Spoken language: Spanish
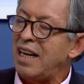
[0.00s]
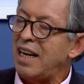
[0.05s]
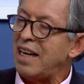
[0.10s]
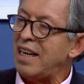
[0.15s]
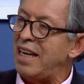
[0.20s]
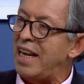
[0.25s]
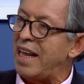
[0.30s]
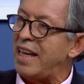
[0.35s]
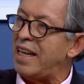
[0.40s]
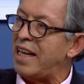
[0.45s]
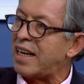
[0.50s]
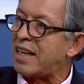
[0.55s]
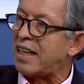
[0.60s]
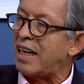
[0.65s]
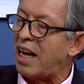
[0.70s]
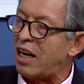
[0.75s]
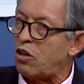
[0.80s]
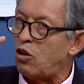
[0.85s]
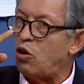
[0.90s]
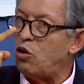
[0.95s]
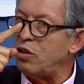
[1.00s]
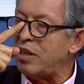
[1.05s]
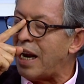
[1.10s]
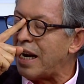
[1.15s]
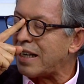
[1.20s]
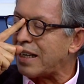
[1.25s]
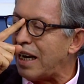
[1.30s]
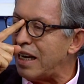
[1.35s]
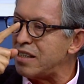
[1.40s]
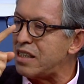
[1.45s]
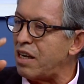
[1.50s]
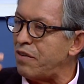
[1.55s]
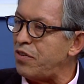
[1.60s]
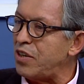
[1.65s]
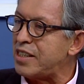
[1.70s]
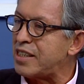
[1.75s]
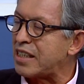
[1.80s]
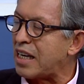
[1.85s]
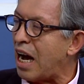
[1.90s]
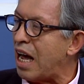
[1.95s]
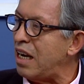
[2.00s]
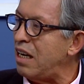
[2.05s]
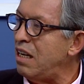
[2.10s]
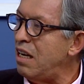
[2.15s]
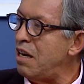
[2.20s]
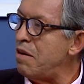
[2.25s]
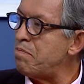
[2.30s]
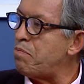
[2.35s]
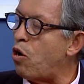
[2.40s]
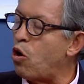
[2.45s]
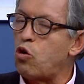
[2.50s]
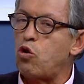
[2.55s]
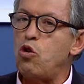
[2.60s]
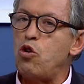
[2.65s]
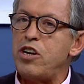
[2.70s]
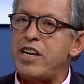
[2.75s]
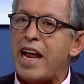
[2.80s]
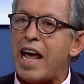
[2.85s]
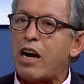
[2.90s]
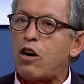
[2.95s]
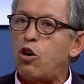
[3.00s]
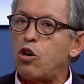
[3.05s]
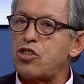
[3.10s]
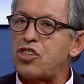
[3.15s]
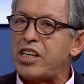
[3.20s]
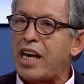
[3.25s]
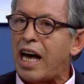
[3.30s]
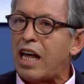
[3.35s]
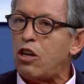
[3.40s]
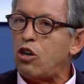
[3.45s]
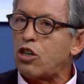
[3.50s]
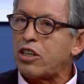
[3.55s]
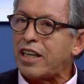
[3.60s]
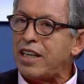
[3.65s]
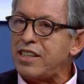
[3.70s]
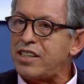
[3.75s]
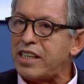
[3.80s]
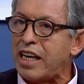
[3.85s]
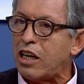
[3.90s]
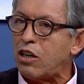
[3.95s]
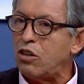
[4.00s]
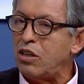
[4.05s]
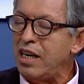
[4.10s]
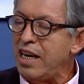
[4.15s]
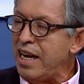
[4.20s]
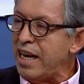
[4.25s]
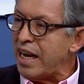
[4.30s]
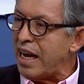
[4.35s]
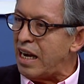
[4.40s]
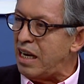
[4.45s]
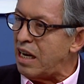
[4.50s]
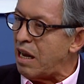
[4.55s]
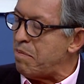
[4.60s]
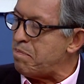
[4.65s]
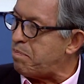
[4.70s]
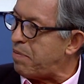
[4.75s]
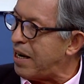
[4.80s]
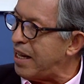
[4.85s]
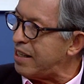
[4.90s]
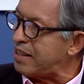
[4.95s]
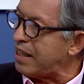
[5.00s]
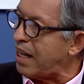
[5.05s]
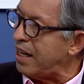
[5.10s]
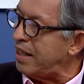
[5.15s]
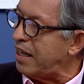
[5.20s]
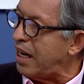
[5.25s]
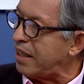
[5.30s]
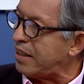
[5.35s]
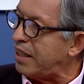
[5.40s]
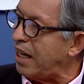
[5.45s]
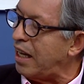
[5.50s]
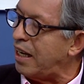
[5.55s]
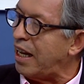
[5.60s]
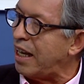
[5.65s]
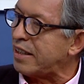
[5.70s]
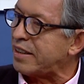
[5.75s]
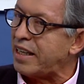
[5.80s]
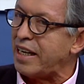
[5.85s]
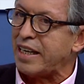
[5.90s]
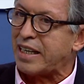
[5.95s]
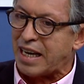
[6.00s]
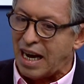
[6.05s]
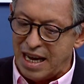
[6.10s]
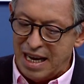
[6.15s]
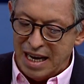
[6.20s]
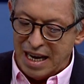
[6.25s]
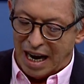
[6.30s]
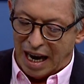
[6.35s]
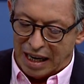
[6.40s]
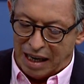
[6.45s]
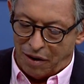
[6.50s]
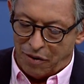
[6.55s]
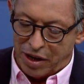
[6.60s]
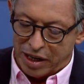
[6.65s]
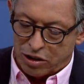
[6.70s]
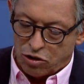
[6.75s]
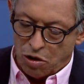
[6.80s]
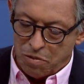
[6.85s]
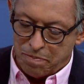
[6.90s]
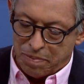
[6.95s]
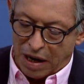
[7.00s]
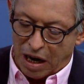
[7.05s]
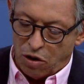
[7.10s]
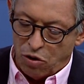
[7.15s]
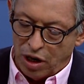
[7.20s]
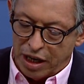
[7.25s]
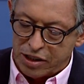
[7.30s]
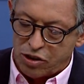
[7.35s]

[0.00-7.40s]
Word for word: le declaró un alcance fiscal por un negociado que hicieron en la empresa de energía eléctrica a la vez comprado pero